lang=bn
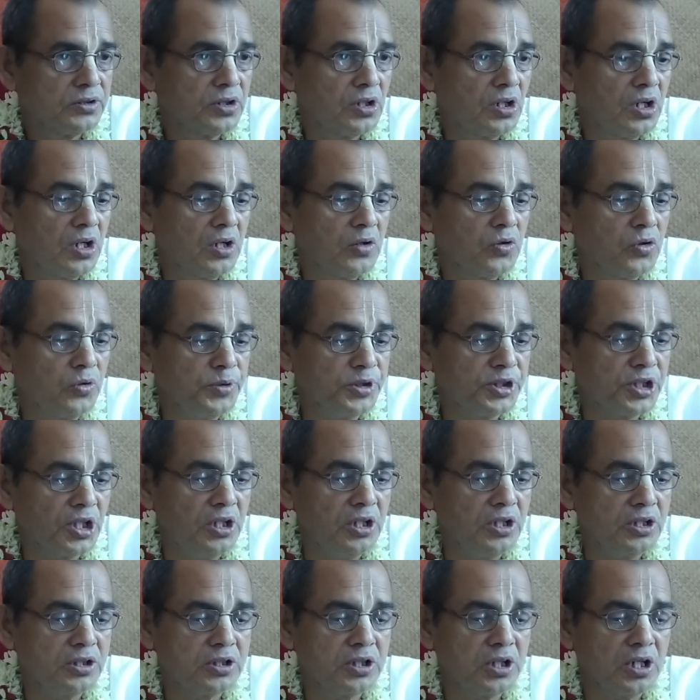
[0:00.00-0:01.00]
তাহলে কবিতা
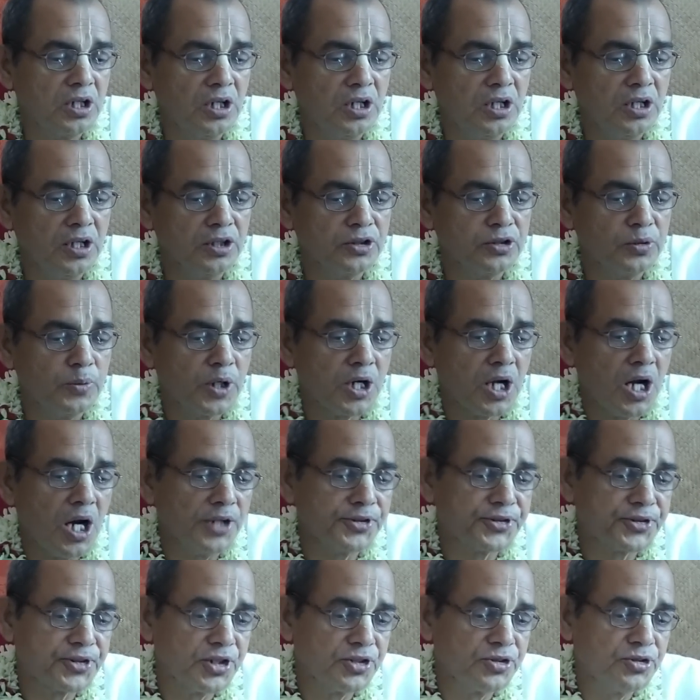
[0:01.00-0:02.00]
লিখতে গেলে তোমার
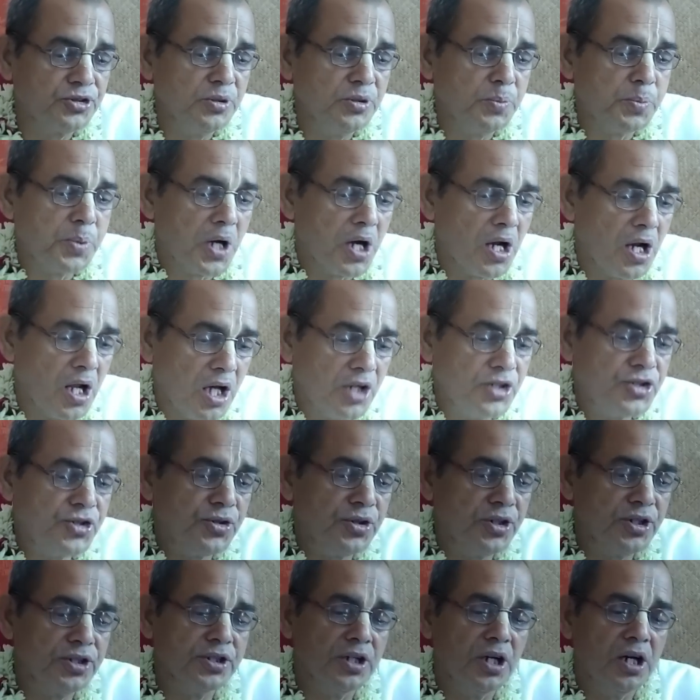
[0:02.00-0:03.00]
হাতটা যদি প্যারালাইজড
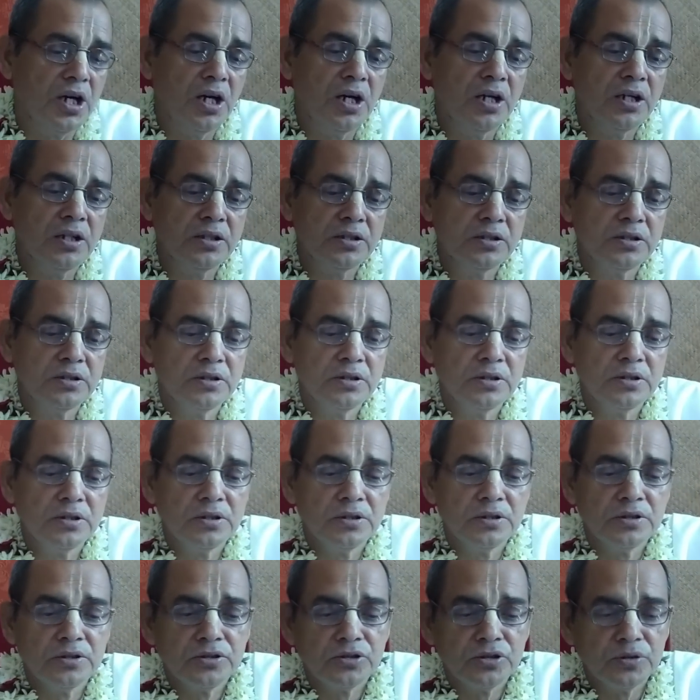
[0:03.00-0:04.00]
হয়ে যায়
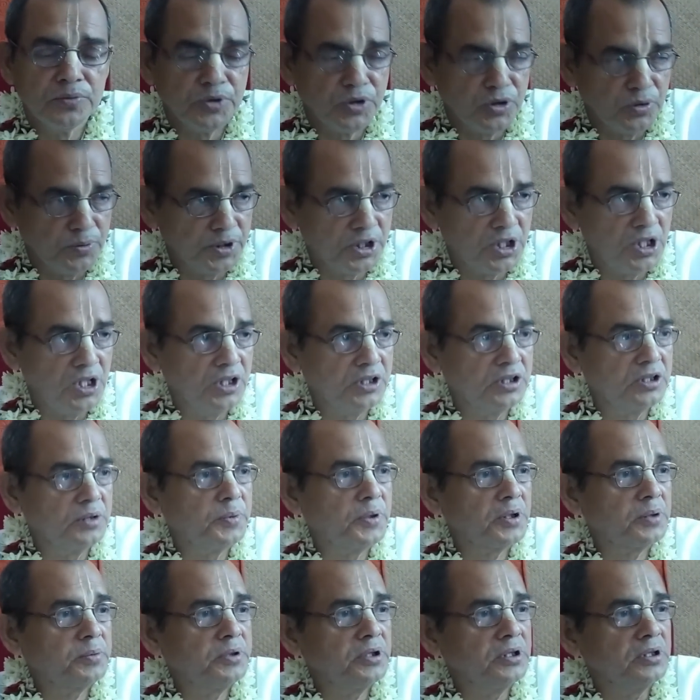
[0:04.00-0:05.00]
তুমি কবিতা লিখতে
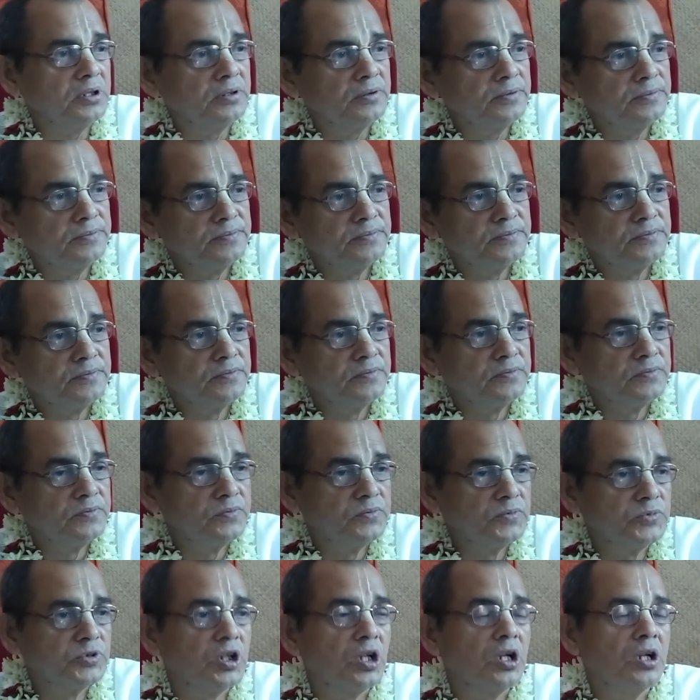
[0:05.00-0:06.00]
পারবে
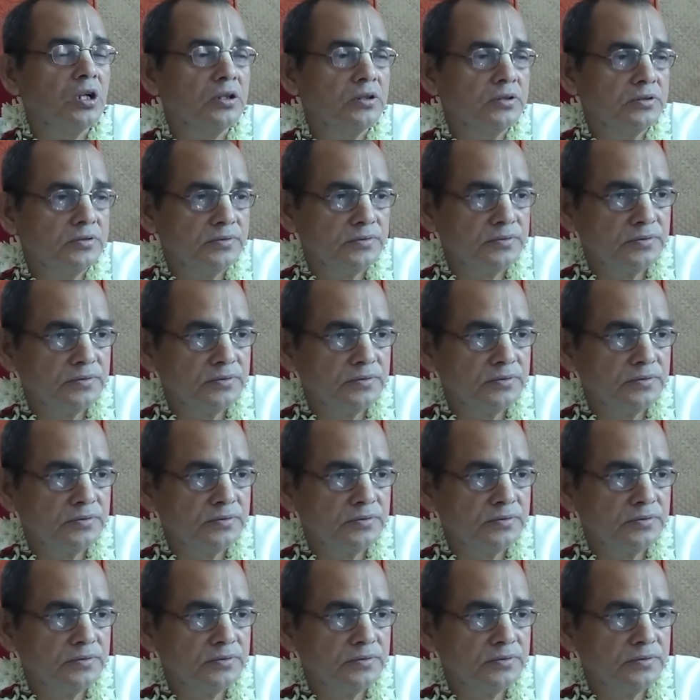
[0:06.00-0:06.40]
তাহলে